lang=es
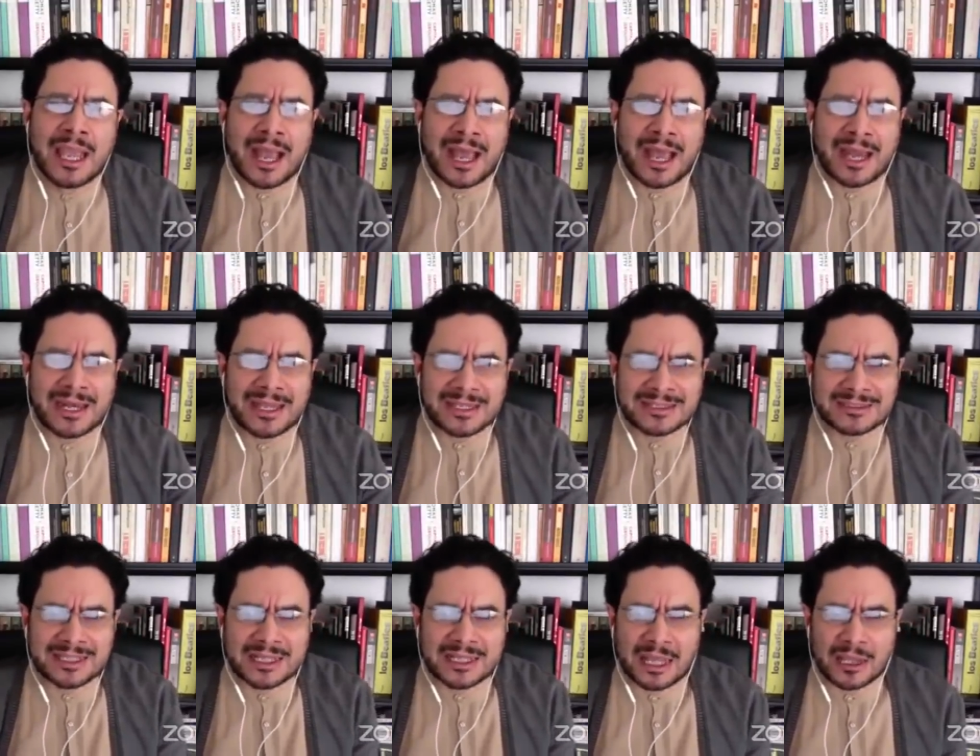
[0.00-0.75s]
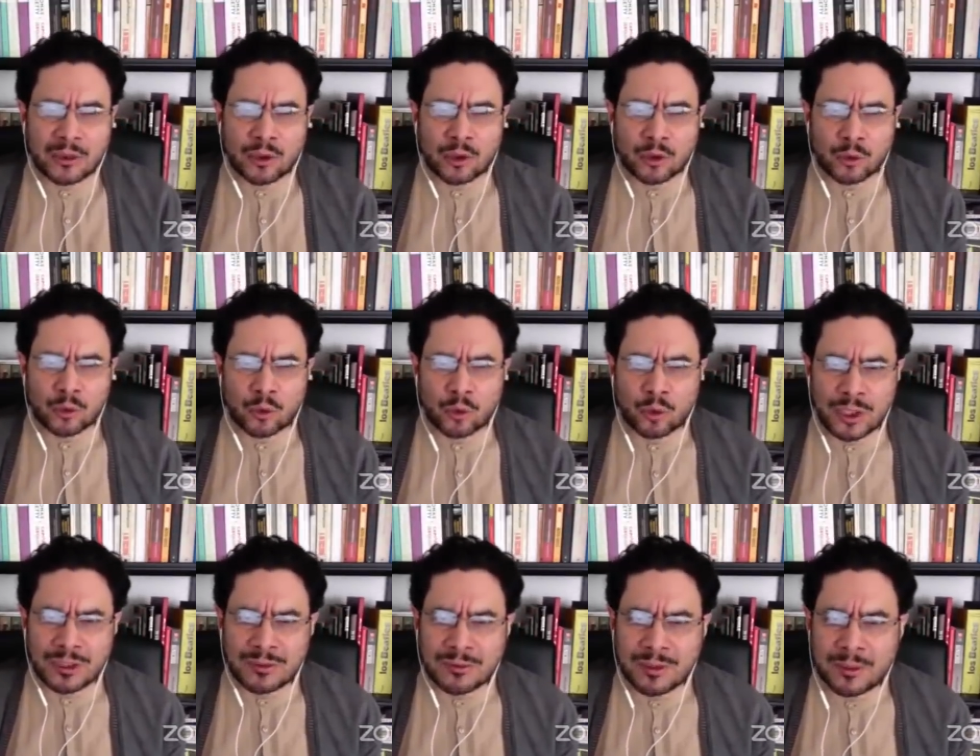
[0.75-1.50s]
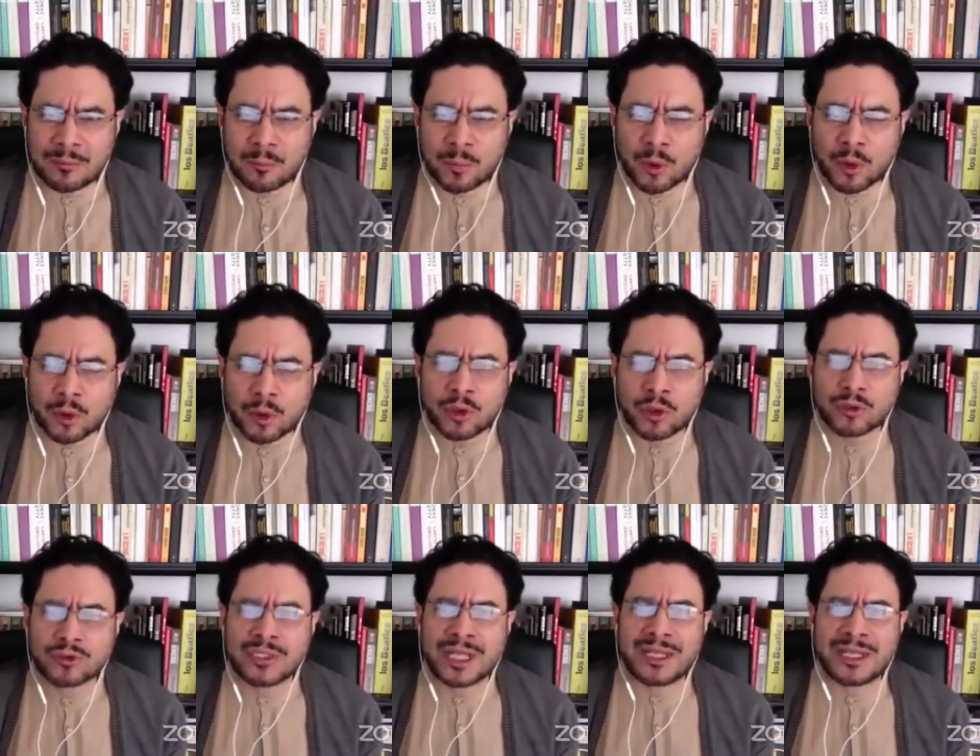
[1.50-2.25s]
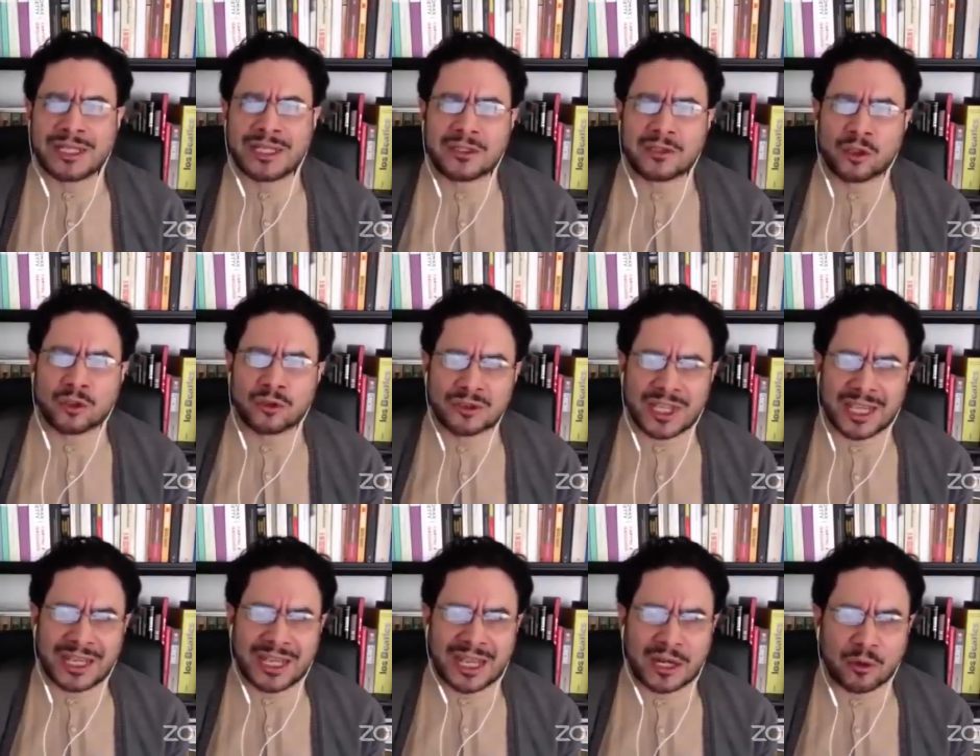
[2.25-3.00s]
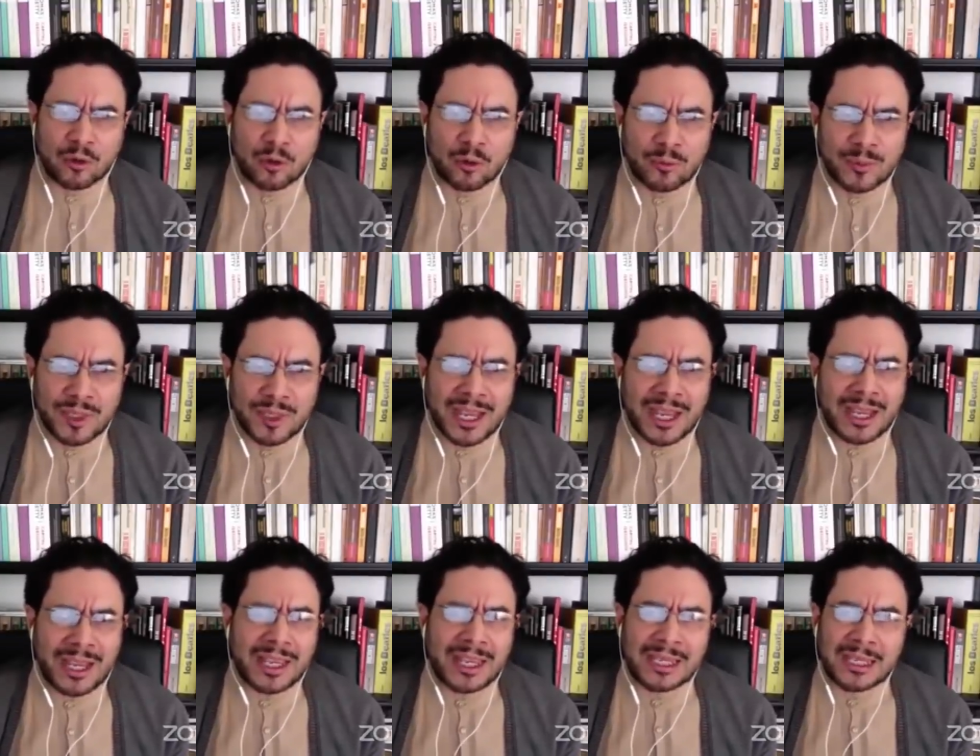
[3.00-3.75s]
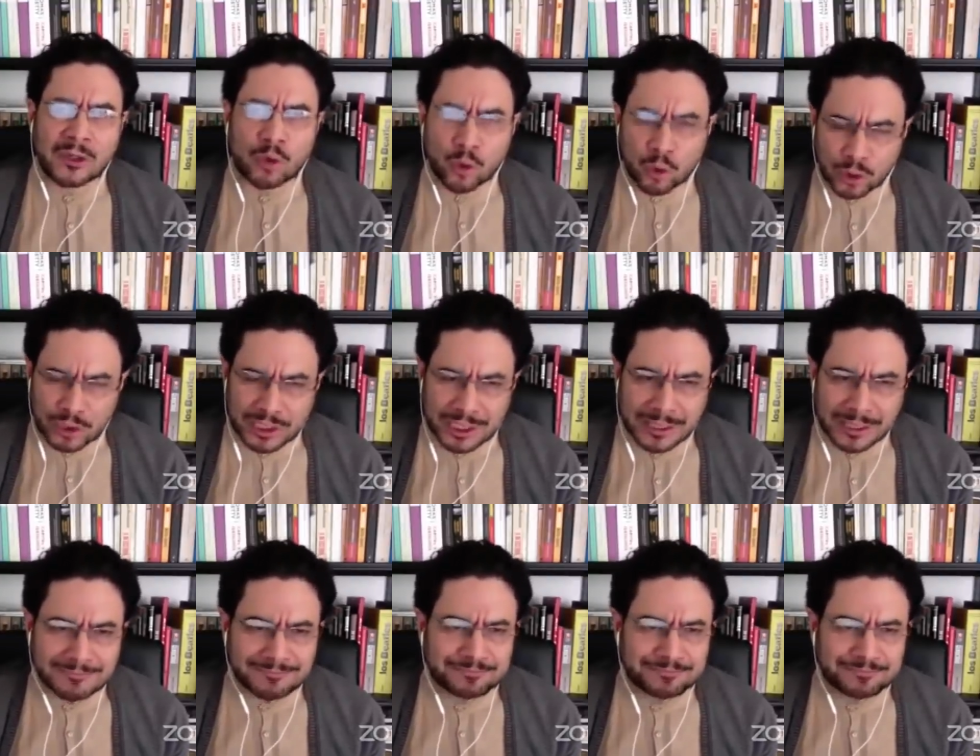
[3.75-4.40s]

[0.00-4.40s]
al ex senador Uribe por los delitos de calumnia e injuria.